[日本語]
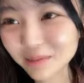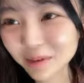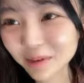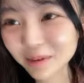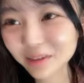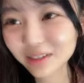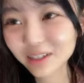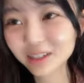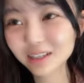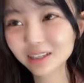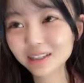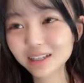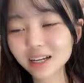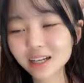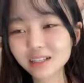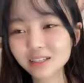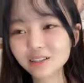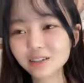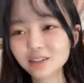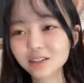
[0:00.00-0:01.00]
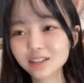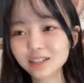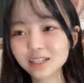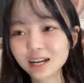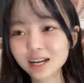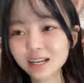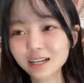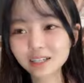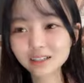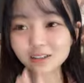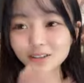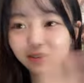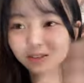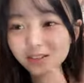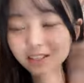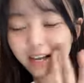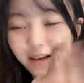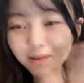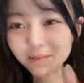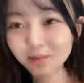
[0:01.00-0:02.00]
コリヌ31ありがとうご
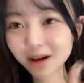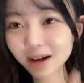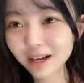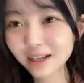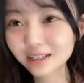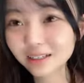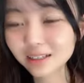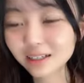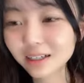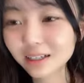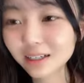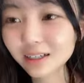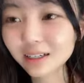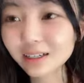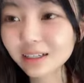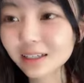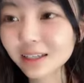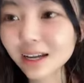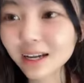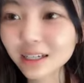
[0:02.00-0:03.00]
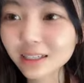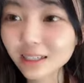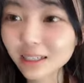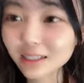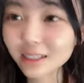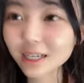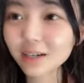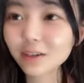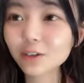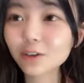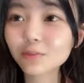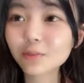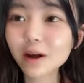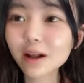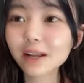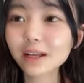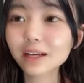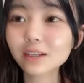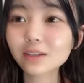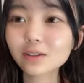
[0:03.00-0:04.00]
ざいますありさちゃんくまあ
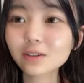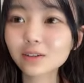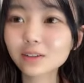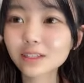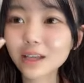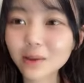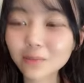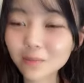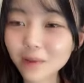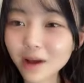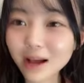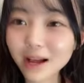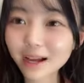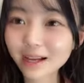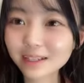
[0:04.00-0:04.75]
りがとうございます